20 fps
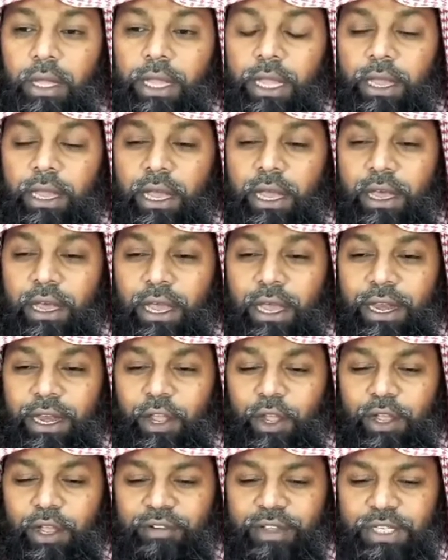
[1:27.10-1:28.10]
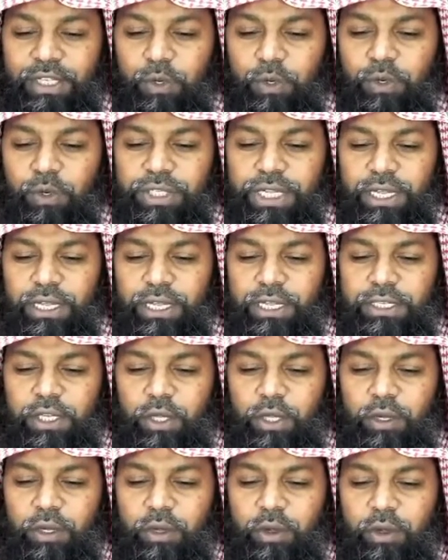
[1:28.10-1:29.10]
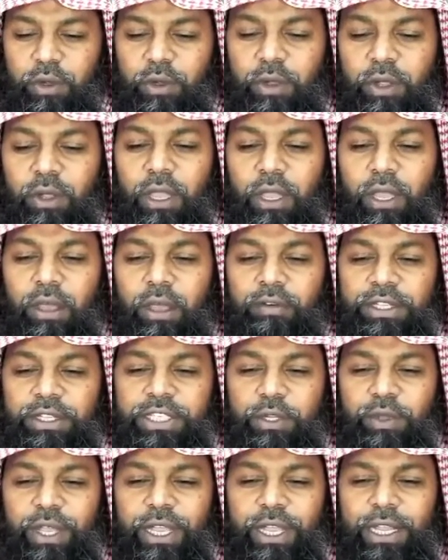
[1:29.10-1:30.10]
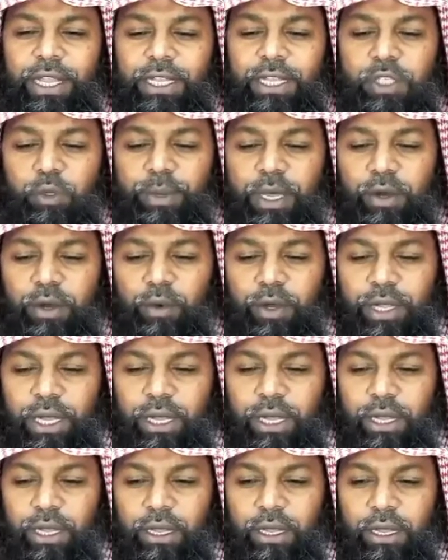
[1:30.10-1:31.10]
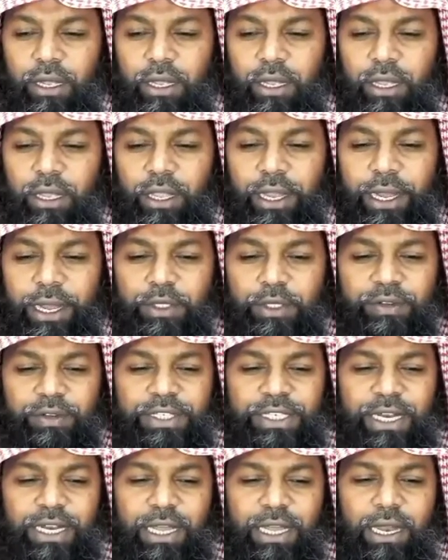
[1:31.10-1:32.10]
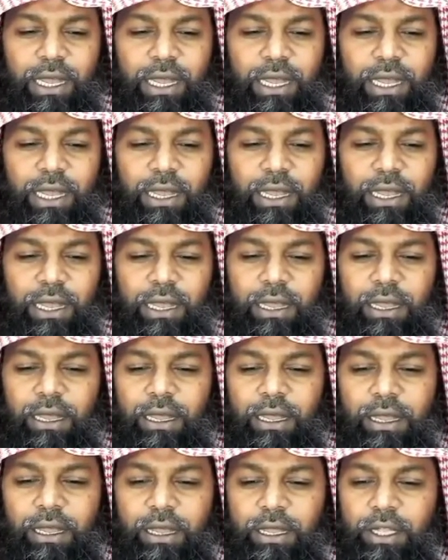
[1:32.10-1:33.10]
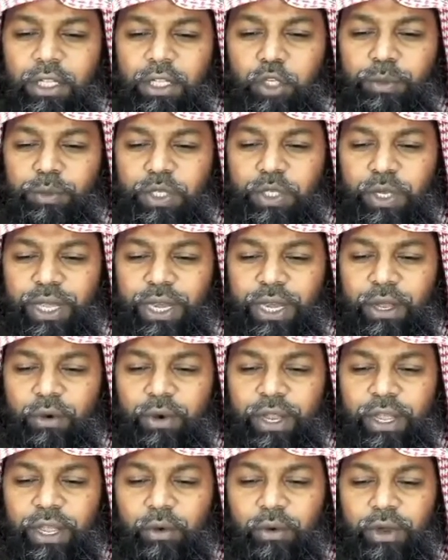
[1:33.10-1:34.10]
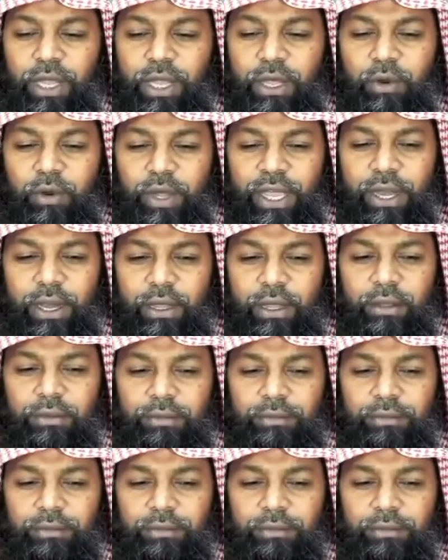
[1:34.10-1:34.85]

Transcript: అదే ఆయన యొక్క వయసు గురించి హదీస్ లో వచ్చి ఉంది కదా సుమారు ఒక ఏడు సంవత్సరాల ఇంచుమించుగానే ఉండే ఉన్నారు ఆయన